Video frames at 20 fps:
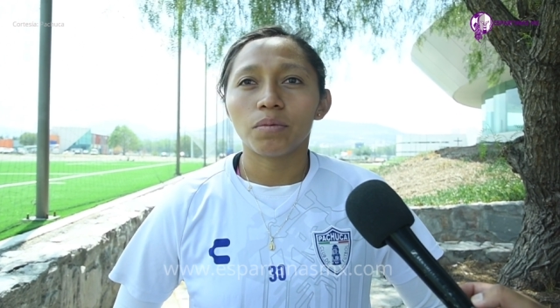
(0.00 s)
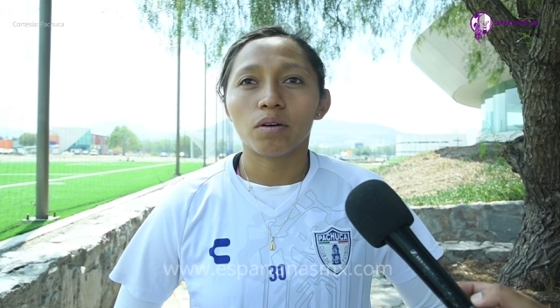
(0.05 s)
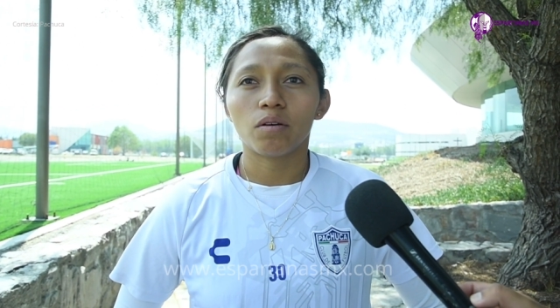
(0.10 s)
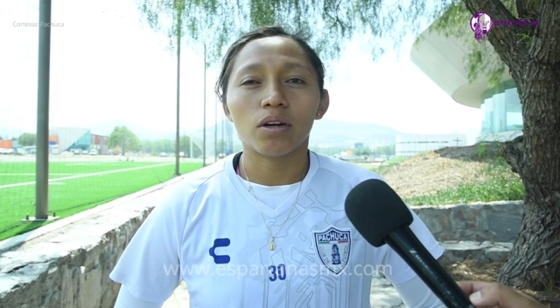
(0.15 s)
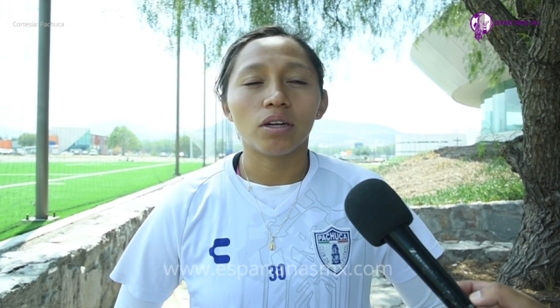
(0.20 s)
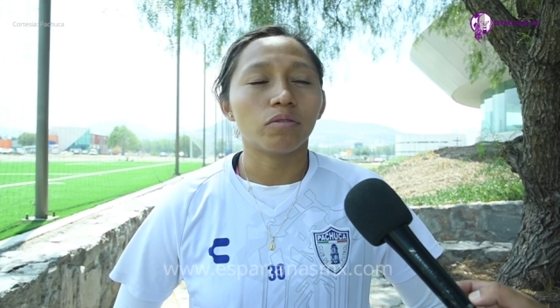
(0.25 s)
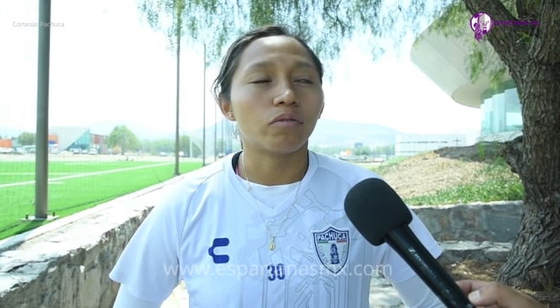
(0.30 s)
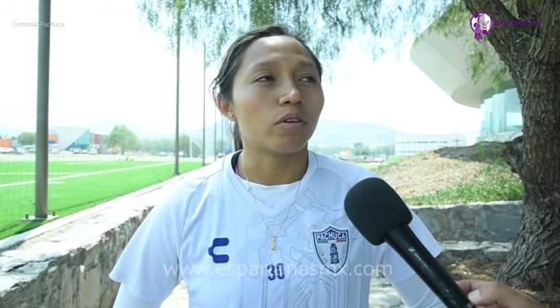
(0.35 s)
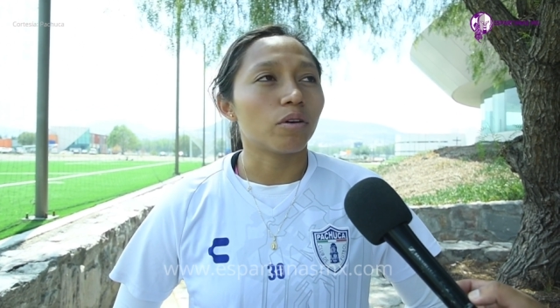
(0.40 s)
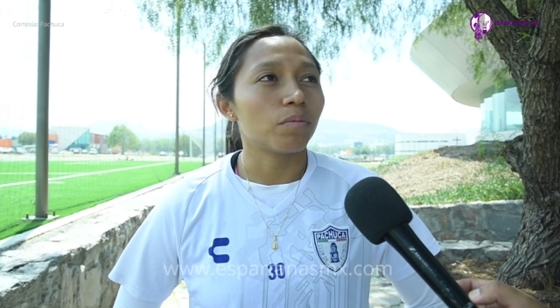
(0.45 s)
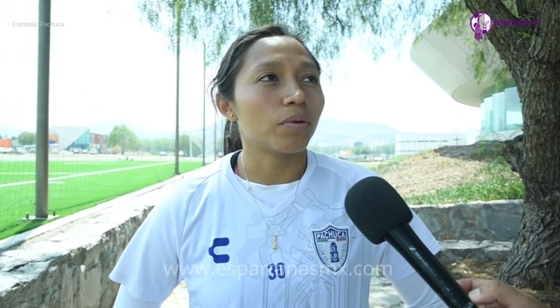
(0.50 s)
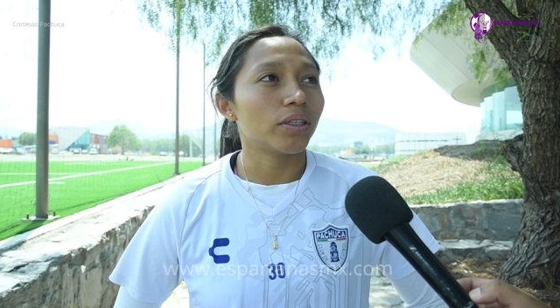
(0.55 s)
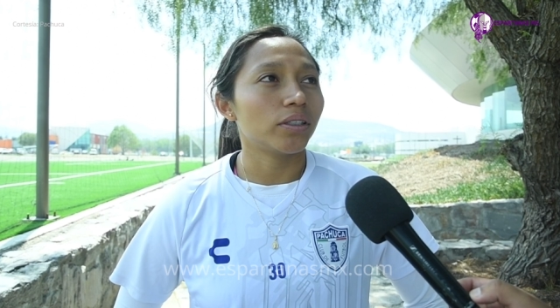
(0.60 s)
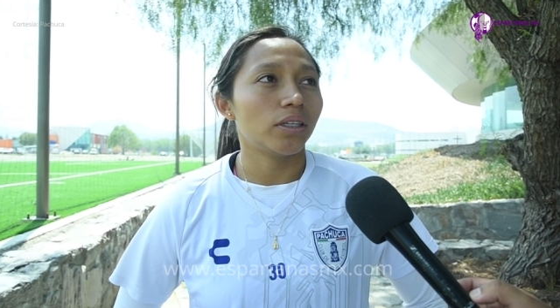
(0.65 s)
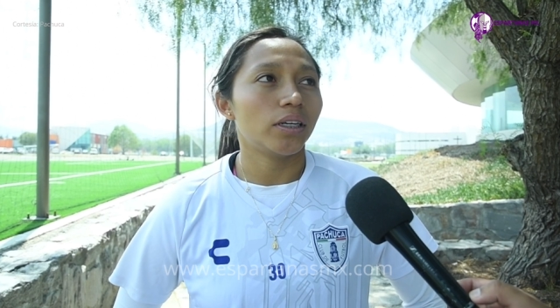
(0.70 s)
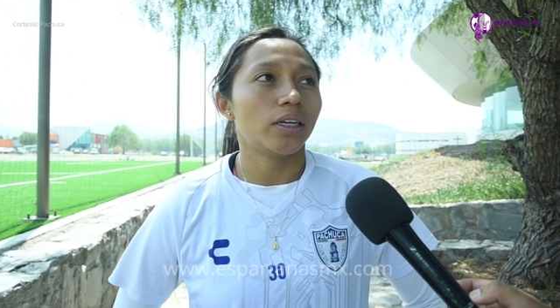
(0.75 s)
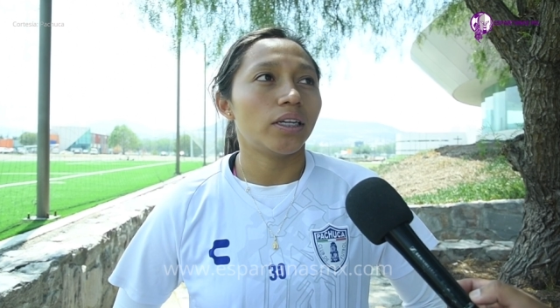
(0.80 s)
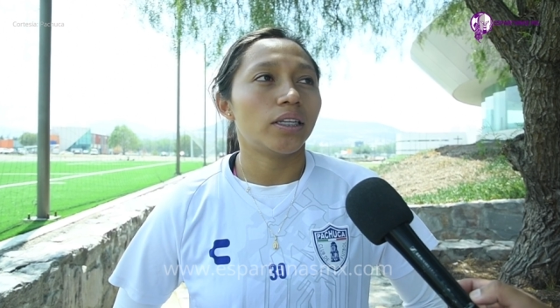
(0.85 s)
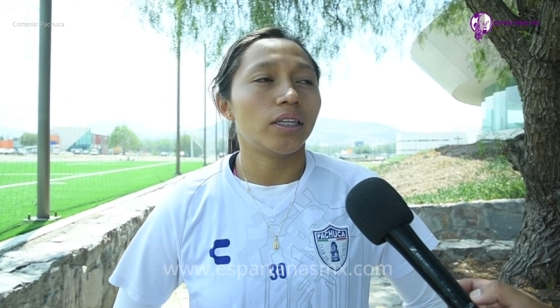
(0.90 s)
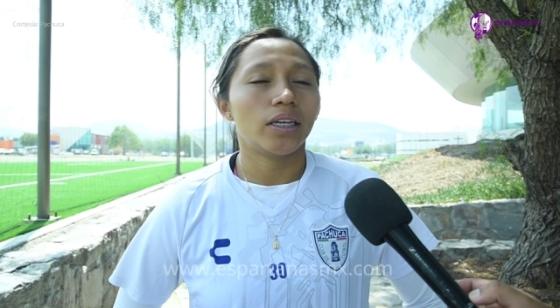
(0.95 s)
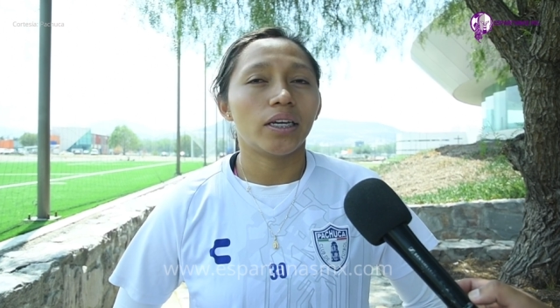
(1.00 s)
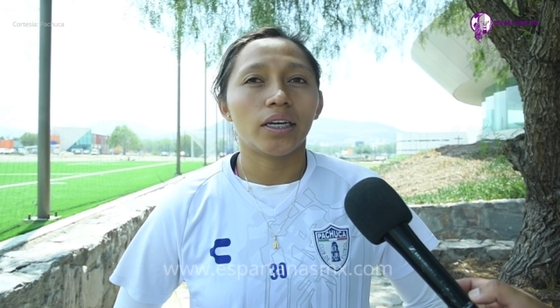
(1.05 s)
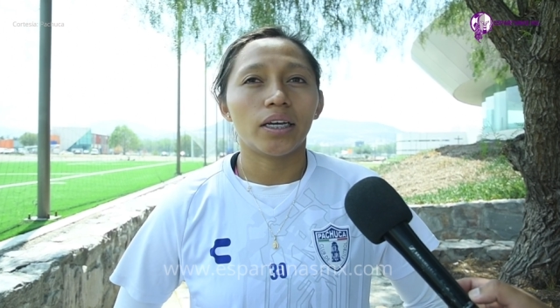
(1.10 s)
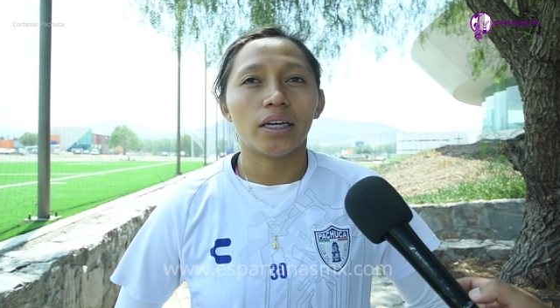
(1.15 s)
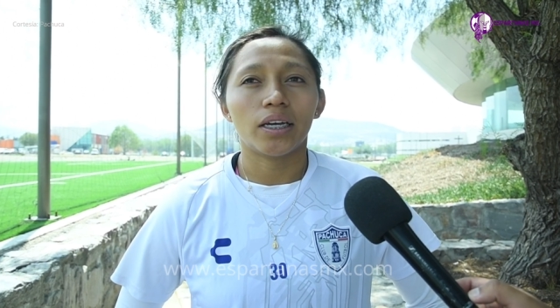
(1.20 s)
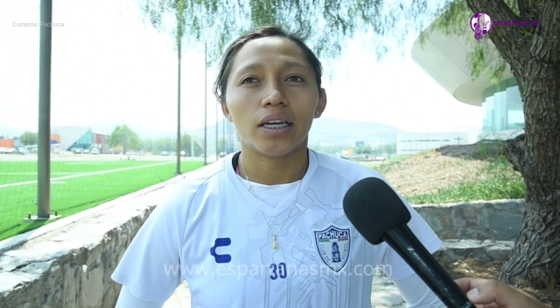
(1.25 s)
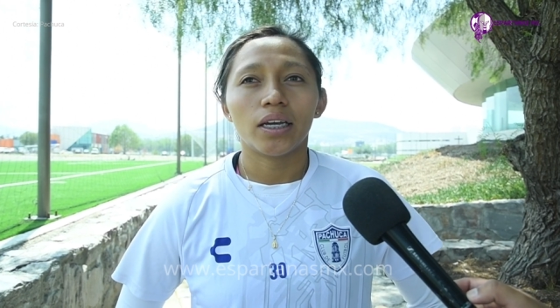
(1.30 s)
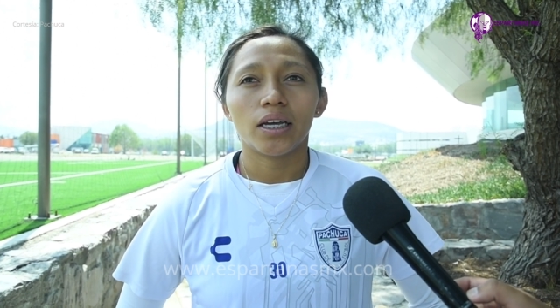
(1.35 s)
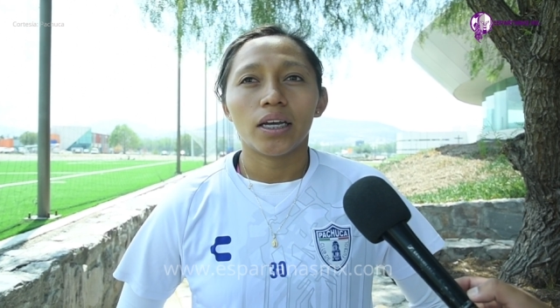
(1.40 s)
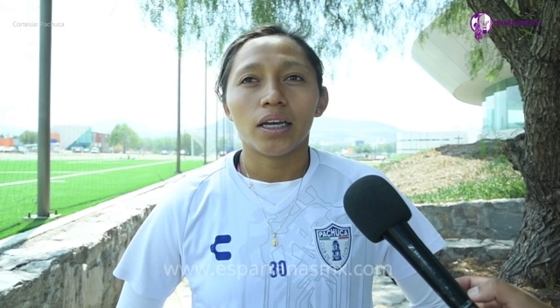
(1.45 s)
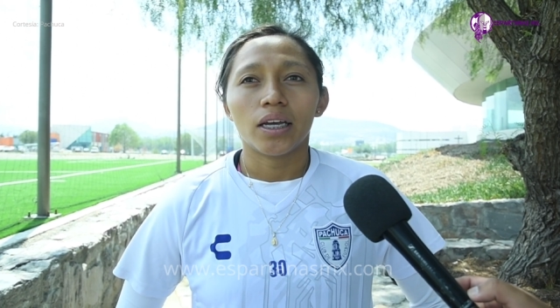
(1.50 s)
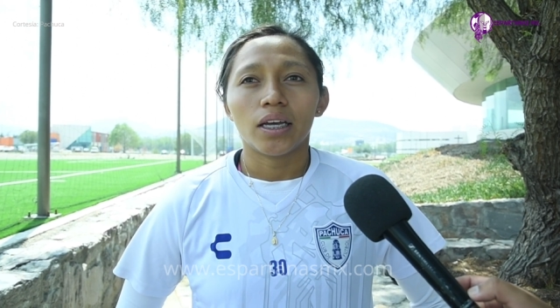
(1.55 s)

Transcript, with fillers: mejores formas de, de,